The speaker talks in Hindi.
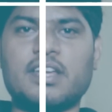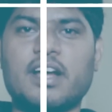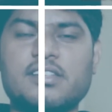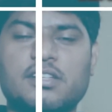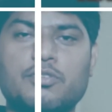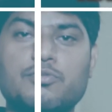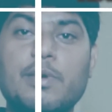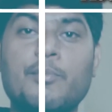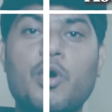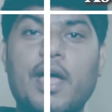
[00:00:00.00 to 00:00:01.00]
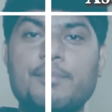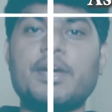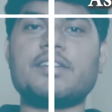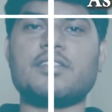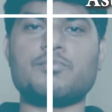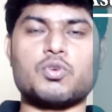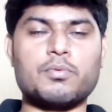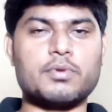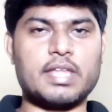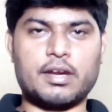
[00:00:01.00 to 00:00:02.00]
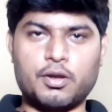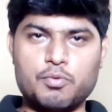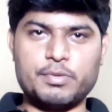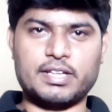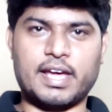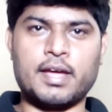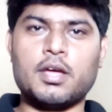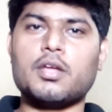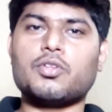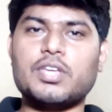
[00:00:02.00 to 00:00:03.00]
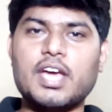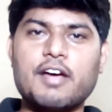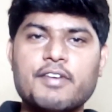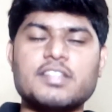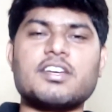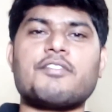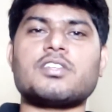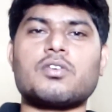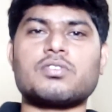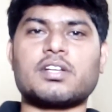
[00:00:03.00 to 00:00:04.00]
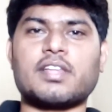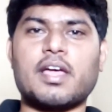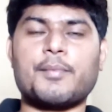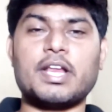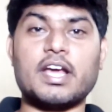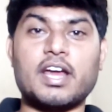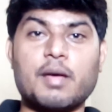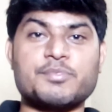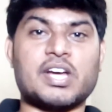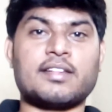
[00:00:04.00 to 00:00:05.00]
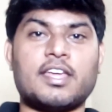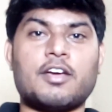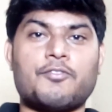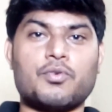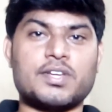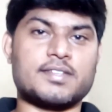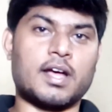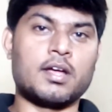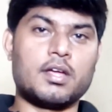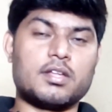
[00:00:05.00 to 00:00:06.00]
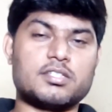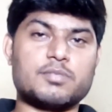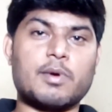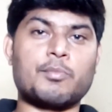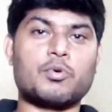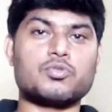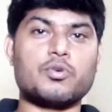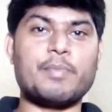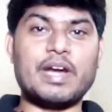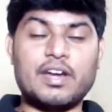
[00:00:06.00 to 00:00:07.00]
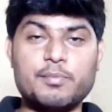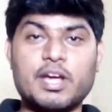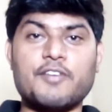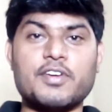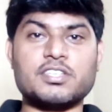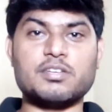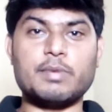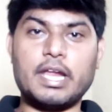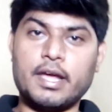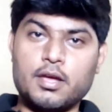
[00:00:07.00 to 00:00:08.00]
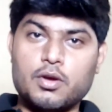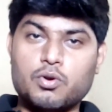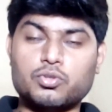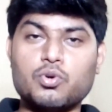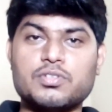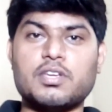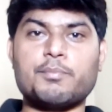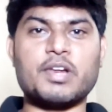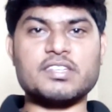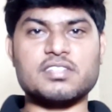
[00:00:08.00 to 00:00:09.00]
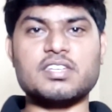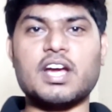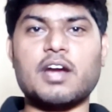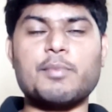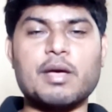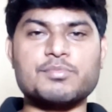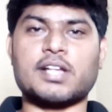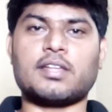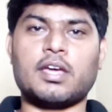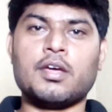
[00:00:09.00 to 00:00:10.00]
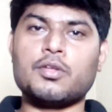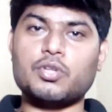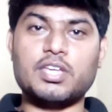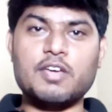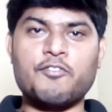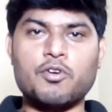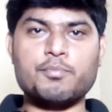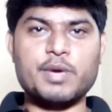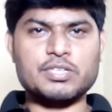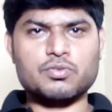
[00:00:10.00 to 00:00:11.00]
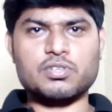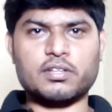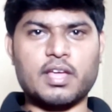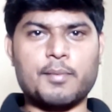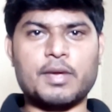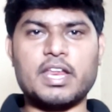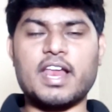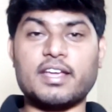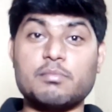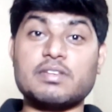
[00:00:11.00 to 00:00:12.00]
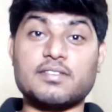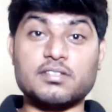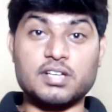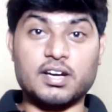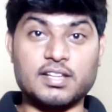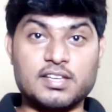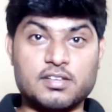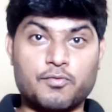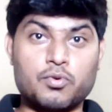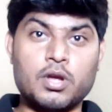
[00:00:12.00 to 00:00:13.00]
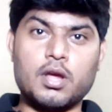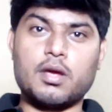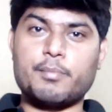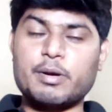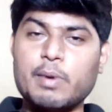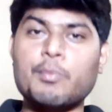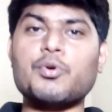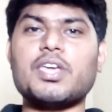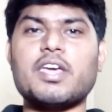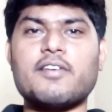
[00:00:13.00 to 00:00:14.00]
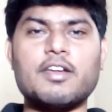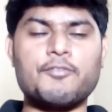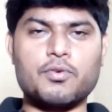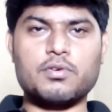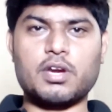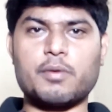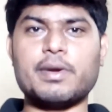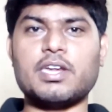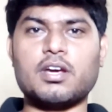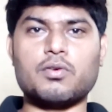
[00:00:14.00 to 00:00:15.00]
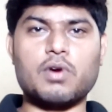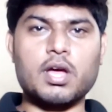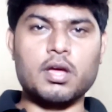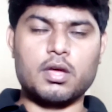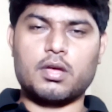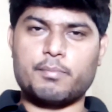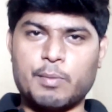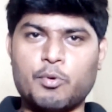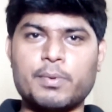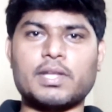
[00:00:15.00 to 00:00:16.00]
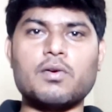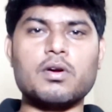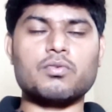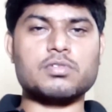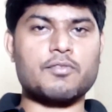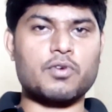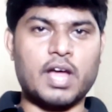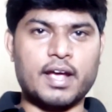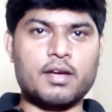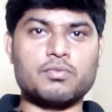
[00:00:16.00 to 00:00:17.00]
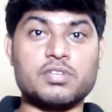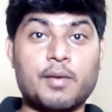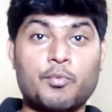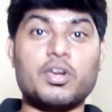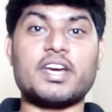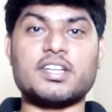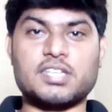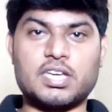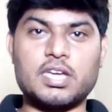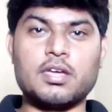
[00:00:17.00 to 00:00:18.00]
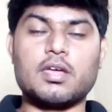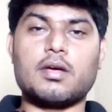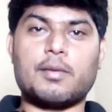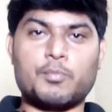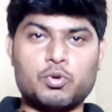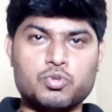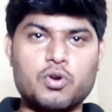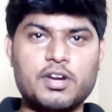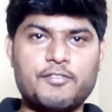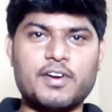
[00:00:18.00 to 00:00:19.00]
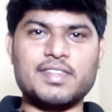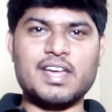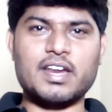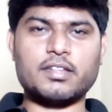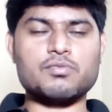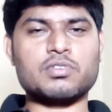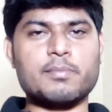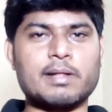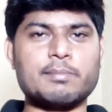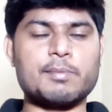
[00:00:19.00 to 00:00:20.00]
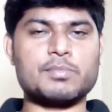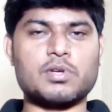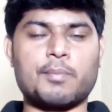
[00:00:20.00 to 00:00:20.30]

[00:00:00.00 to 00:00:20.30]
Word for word: साथ नहीं लगा सकते हैं उसमें आपको हाइब्रिड सिम सॉक देखने को मिलता है तो ये काफ़ी अच्छा फीचर हो सकता है आपके लिए अगर आप चाहते हैं एक फ़ोन ऐसा जिसमें आपको जो बैटरी भी काफ़ी अच्छी मिले और दो सिम प्लस एस कार्ड भी आप चाहते हैं तो ये फ़ोन बेस्ट हो सकता है आपके लिए हालांकि मैं सर्च कर रहा था ऐसा फ़ोन बट मैं आपको ये वाला फ़ोन रिकमेंड नहीं करूँगा मैं आपको बताऊँगा कौन सा फ़ोन आगे कौन सा आपको लेना चाहिए अब कुछ और डिफरेंट देख लेते हैं उसके बाद मैं